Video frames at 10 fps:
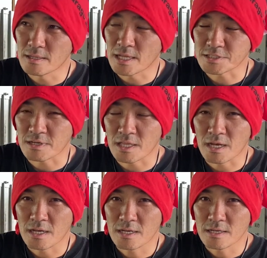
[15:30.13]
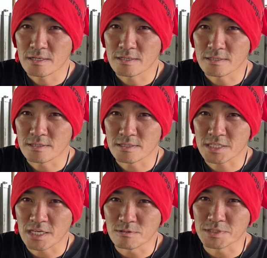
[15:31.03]
なんちゅうかな、
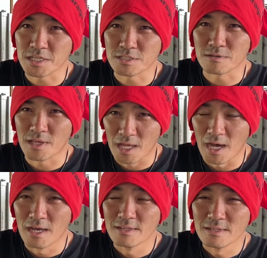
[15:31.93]
最優先種かな。